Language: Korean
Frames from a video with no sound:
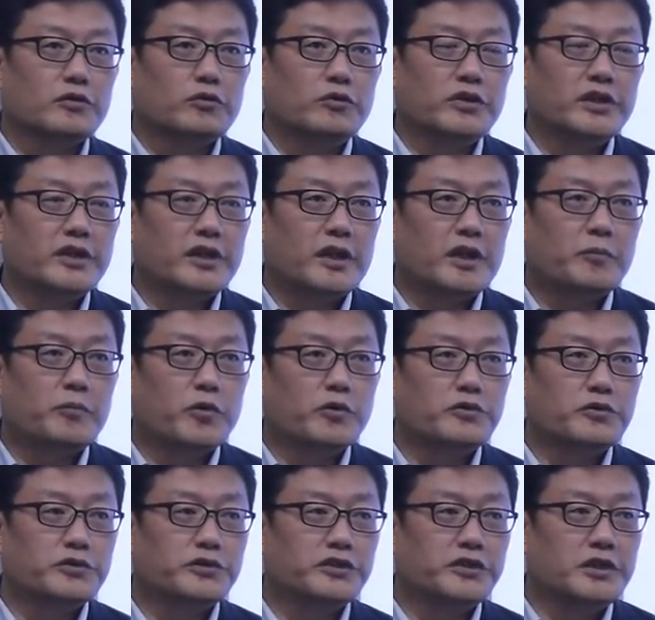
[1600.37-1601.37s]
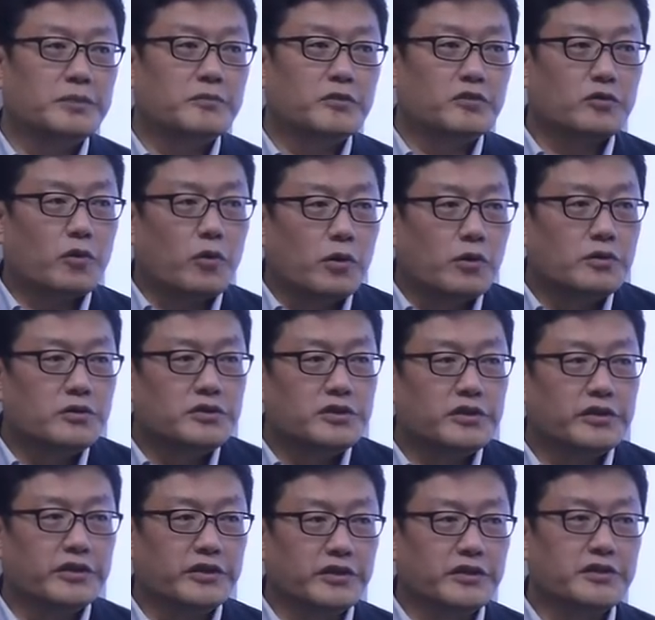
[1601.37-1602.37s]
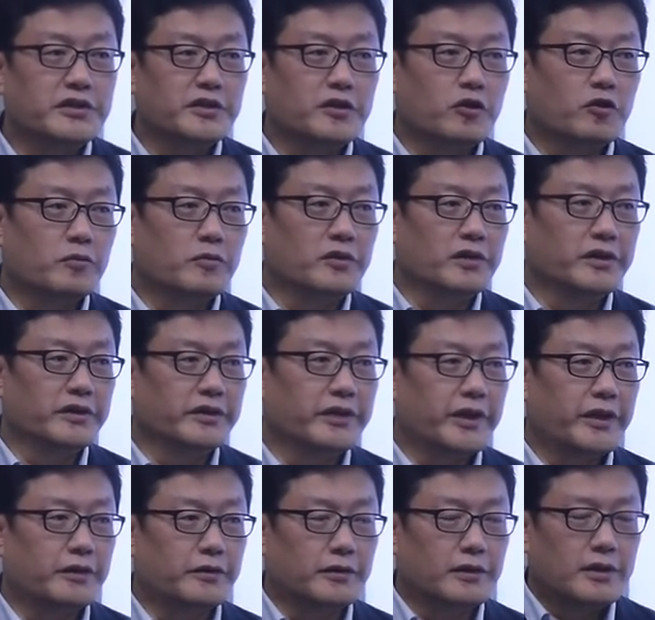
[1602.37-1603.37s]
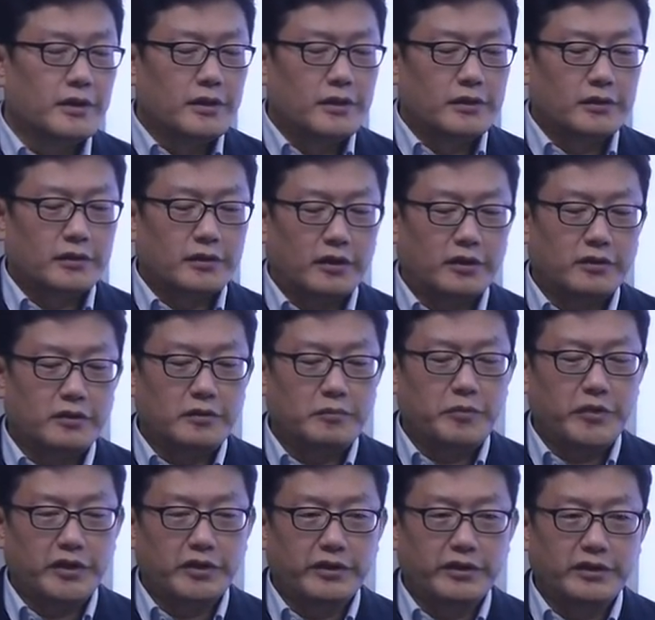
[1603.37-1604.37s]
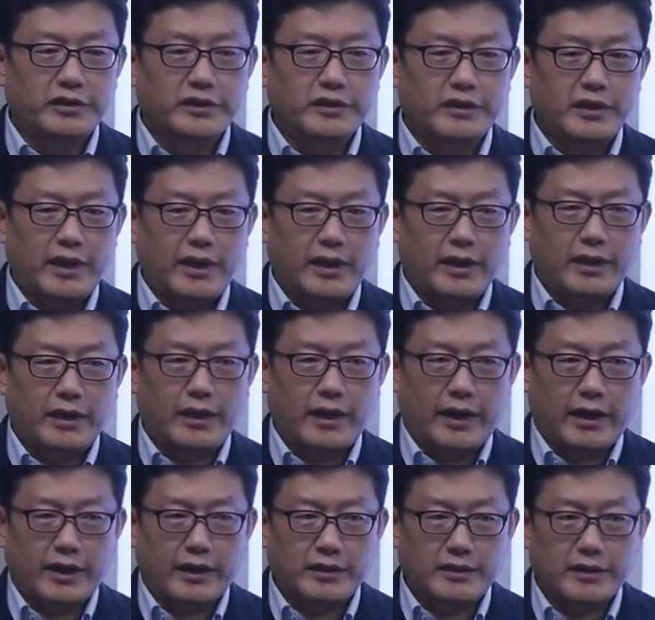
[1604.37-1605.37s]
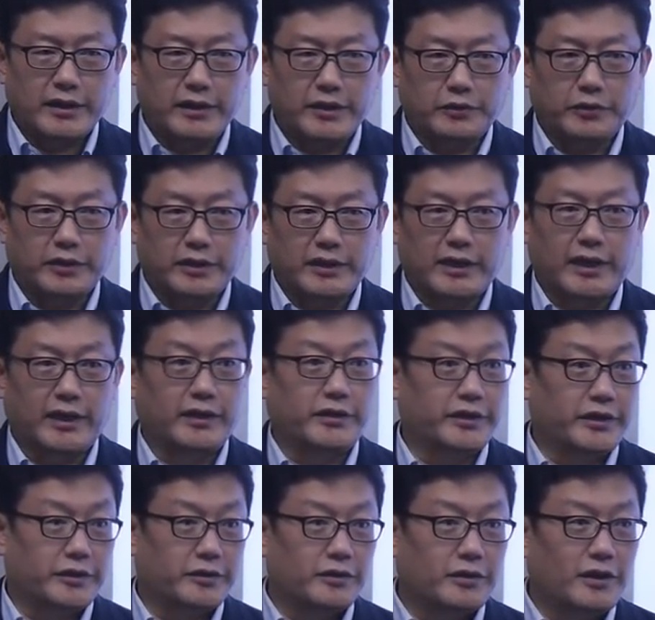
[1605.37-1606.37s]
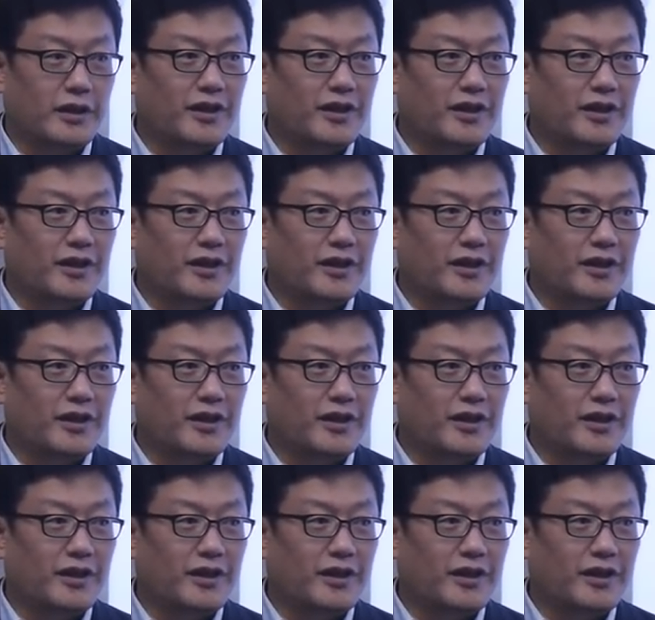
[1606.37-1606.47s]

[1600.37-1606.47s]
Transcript: 우리나라 보조 스님은 공적 영지라고 불렀는데요. 텅 비어 있는데 알아차리고 있다 이거예요.